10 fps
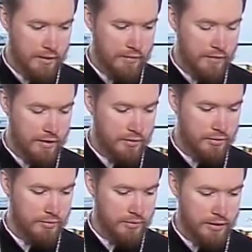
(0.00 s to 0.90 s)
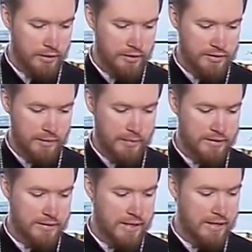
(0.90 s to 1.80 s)
Верую и сама
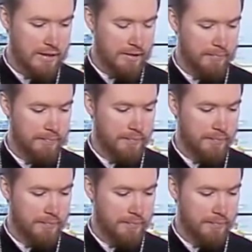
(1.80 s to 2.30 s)
Сара,